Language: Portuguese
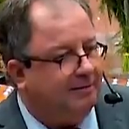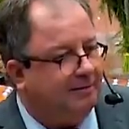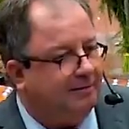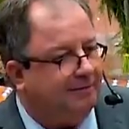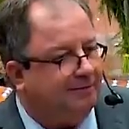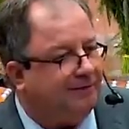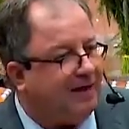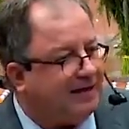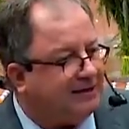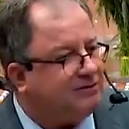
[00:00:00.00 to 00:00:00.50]

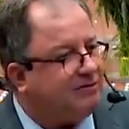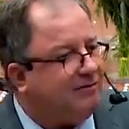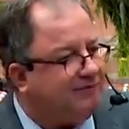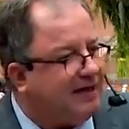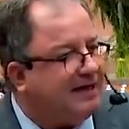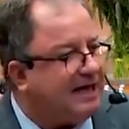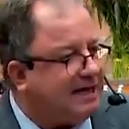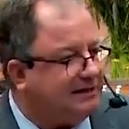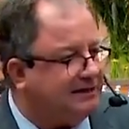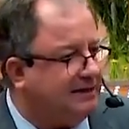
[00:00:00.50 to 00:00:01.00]
faça uma
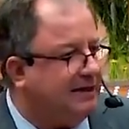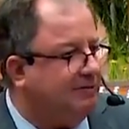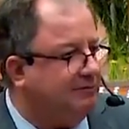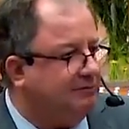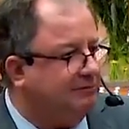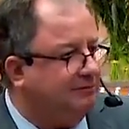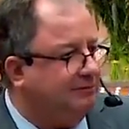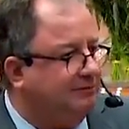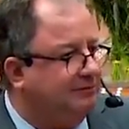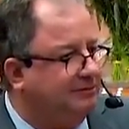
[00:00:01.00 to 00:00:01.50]

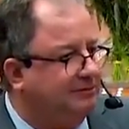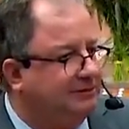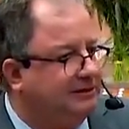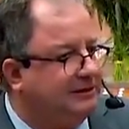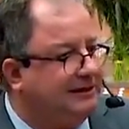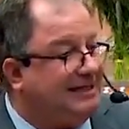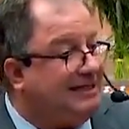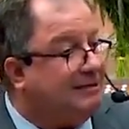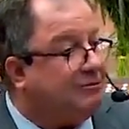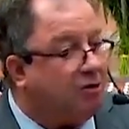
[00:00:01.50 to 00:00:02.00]
avaliação.
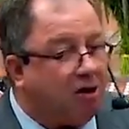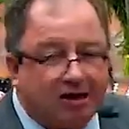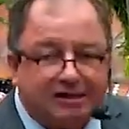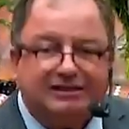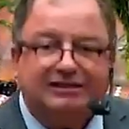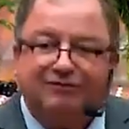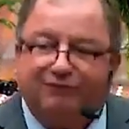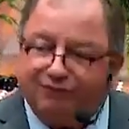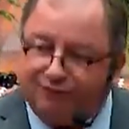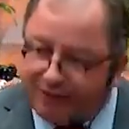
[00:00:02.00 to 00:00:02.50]
Se nós
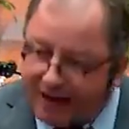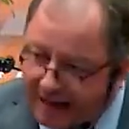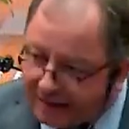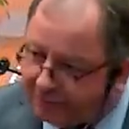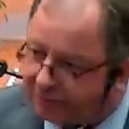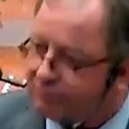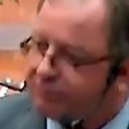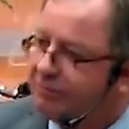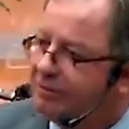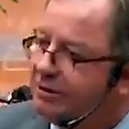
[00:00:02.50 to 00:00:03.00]
de
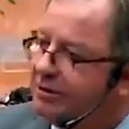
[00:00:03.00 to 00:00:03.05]
fato